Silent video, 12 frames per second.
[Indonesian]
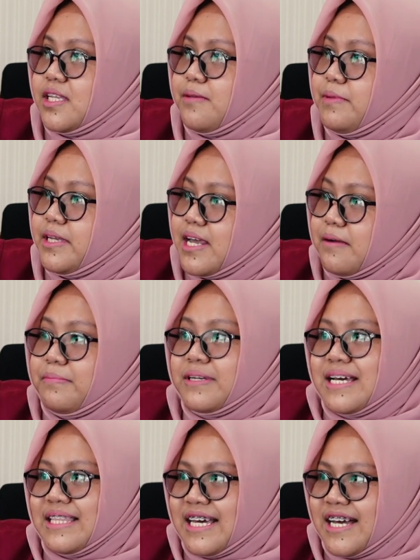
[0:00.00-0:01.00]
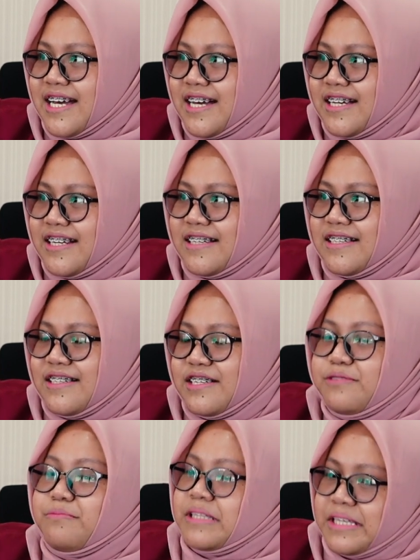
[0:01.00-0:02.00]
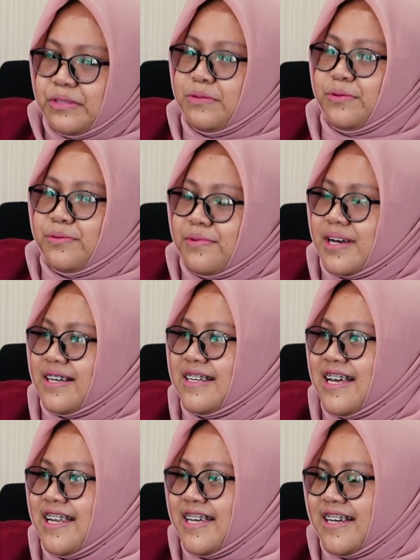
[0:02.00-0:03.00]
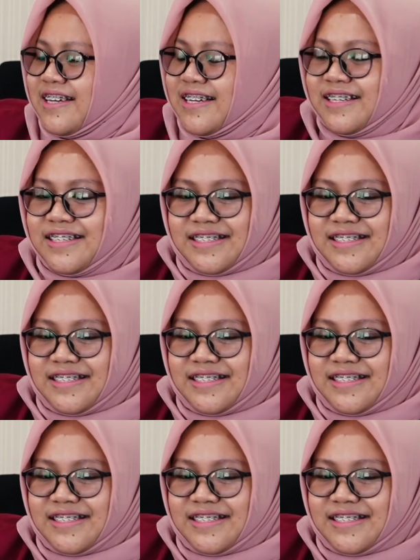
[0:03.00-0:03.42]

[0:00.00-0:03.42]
di bidang pendataan. Seperti itu Mbak kendalanya.